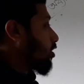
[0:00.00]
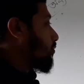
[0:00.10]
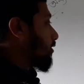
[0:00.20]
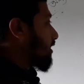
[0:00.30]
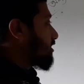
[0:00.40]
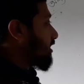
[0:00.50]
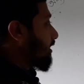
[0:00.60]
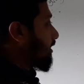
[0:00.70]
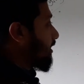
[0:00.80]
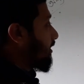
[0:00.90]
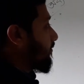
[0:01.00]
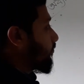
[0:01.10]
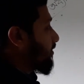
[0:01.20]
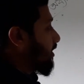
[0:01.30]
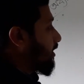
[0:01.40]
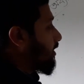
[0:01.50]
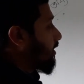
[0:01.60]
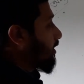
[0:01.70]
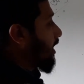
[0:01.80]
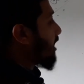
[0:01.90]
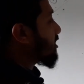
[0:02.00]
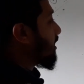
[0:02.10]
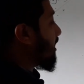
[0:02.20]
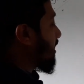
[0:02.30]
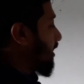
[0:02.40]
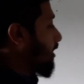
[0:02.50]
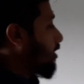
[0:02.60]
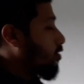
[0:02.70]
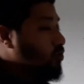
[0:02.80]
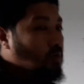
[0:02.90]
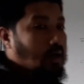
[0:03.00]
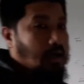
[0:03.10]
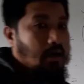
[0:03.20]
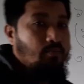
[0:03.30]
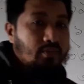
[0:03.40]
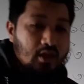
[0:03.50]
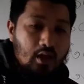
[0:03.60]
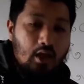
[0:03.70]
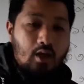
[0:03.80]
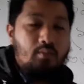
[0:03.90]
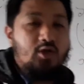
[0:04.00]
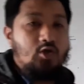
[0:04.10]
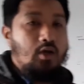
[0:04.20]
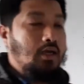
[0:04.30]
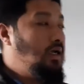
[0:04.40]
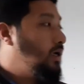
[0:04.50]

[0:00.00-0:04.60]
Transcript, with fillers: সম্পর্কে জানলে হ্যাঁ আশা রাখি তোমরা এ বিষয়ে